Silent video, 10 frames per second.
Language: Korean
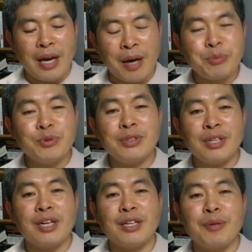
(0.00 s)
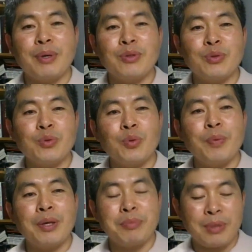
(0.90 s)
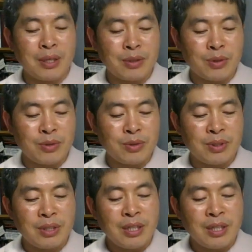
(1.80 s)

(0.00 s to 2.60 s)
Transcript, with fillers: 아무리 생각해봐도 욥의 입장에서는